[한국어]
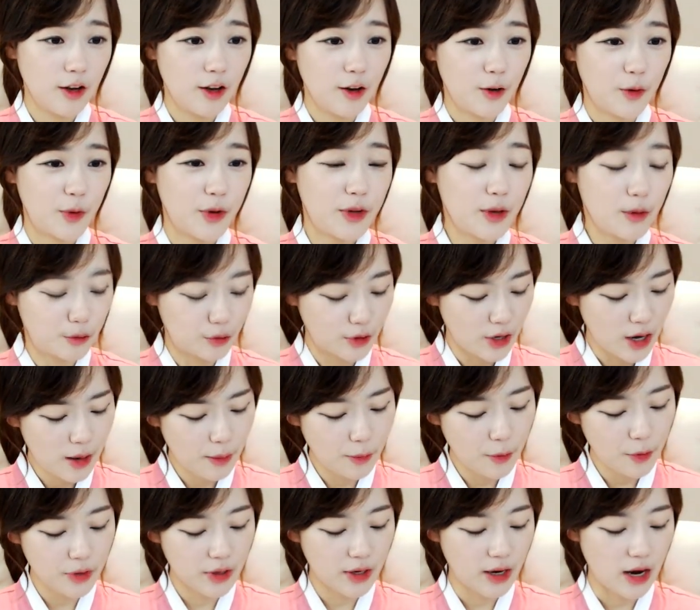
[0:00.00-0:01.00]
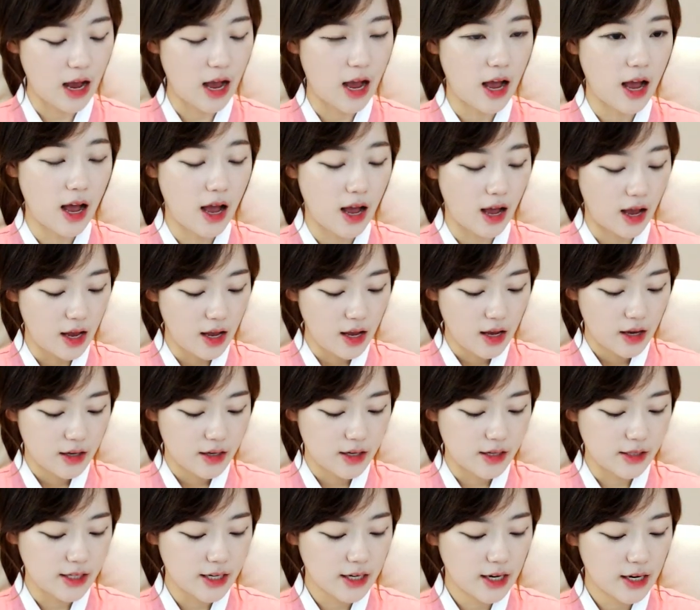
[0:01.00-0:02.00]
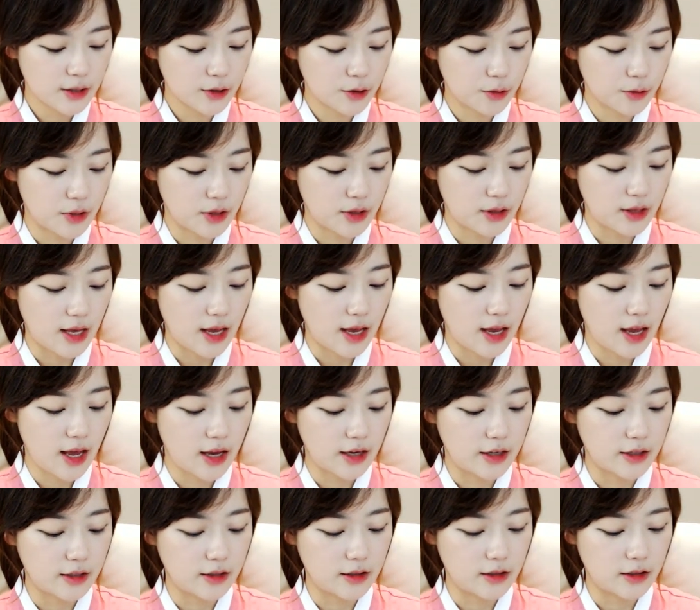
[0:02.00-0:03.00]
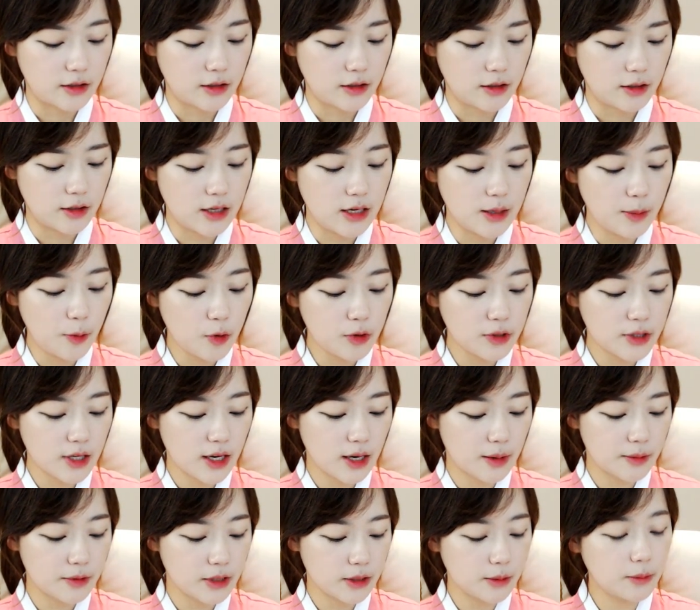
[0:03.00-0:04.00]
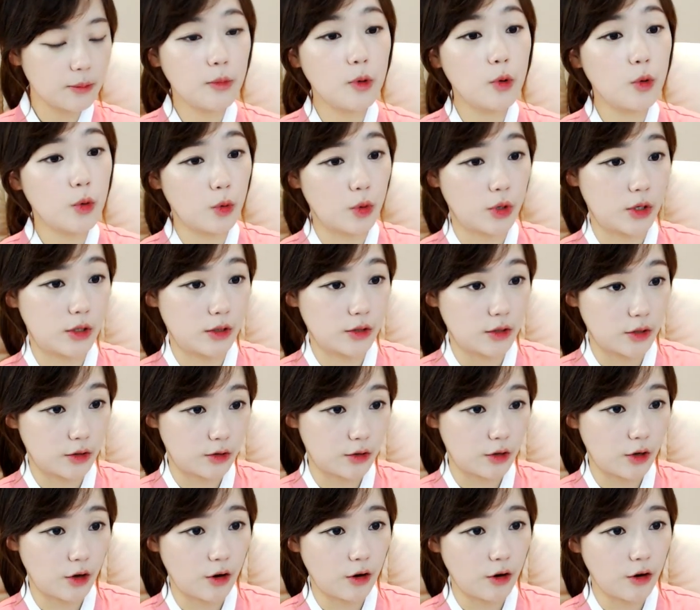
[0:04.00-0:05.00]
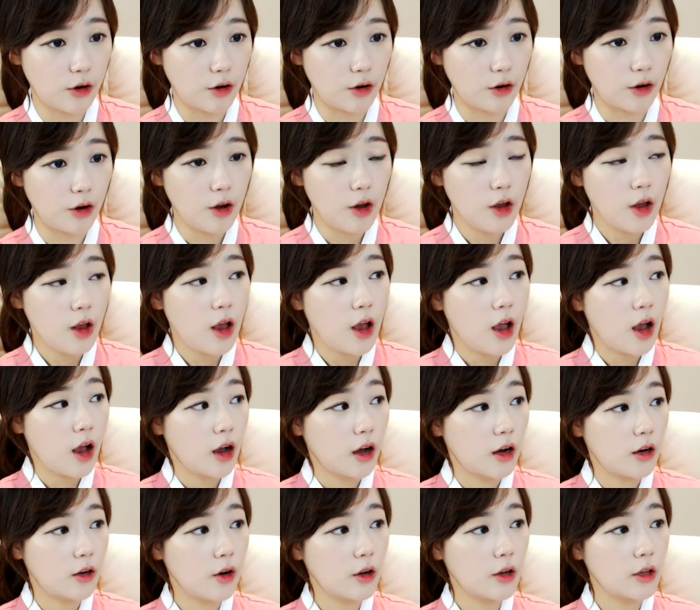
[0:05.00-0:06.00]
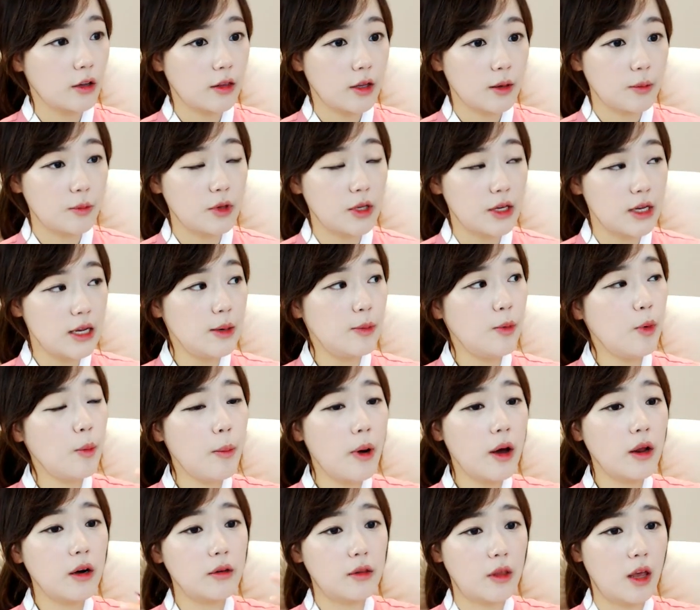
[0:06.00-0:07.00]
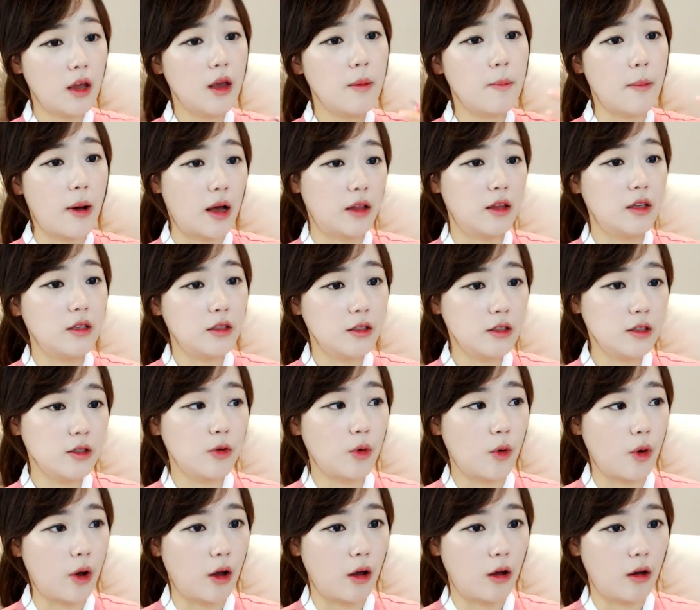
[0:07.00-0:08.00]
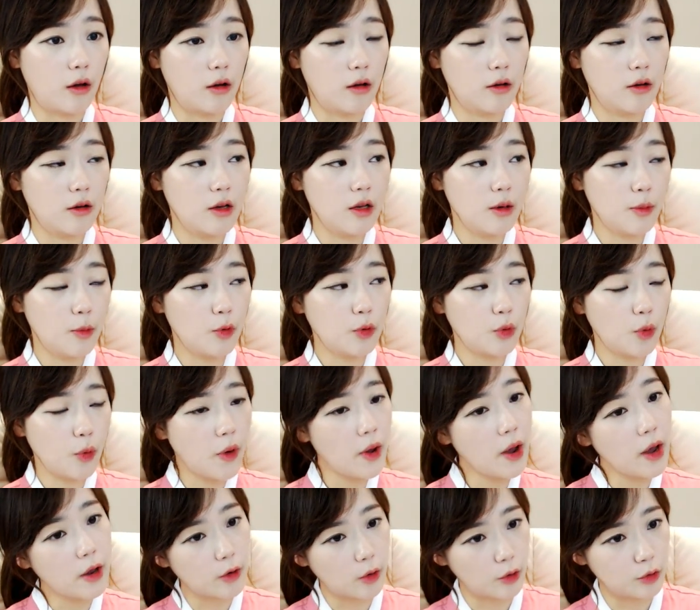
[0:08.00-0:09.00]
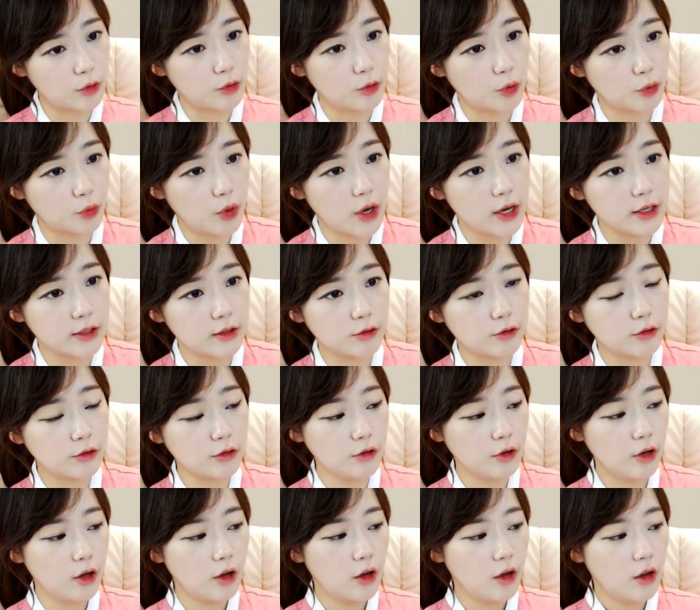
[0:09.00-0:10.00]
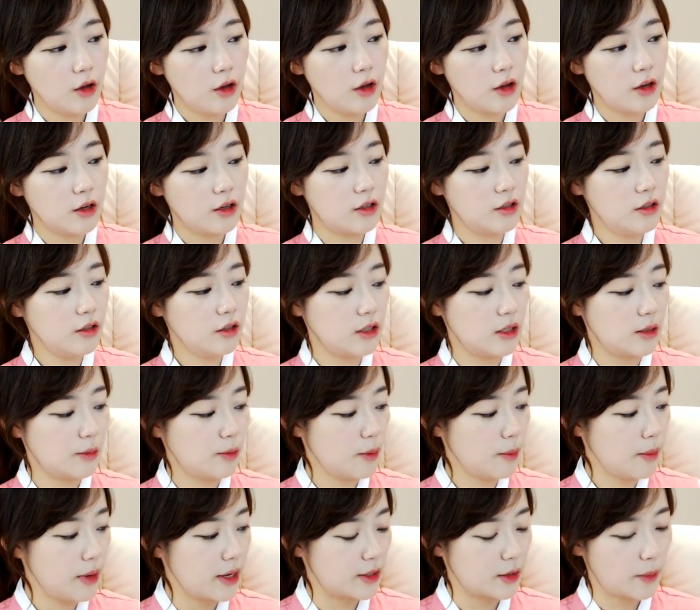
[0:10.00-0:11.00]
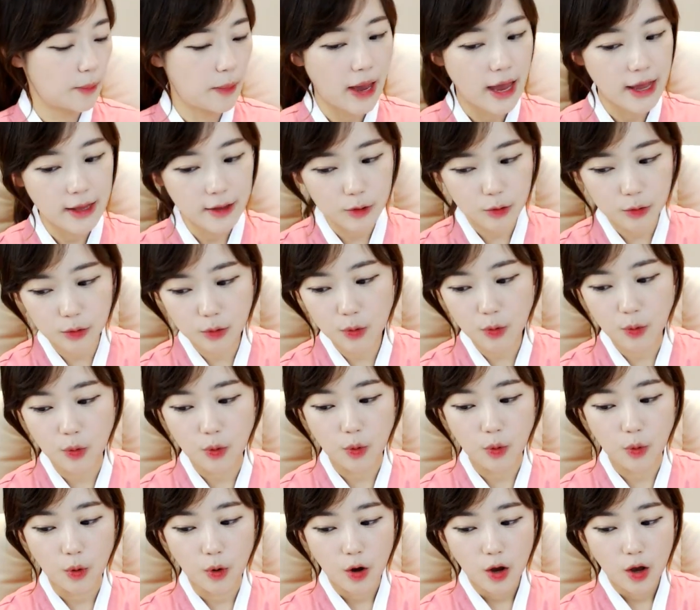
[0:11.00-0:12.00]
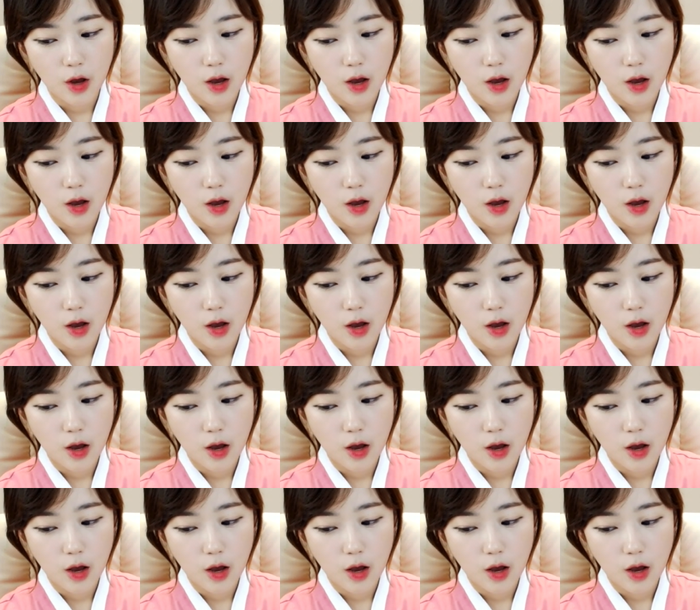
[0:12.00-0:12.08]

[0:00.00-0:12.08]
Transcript: 왜냐면 우리 할머니가 일제 강점기 때 그 일본 사람 식모로 있으셨어요. 그렇기 때문에 일본말을 되게 많이 쓰신 거야. 일본어 회화를 어느 정도 하시고 그 일본말 이제 벤또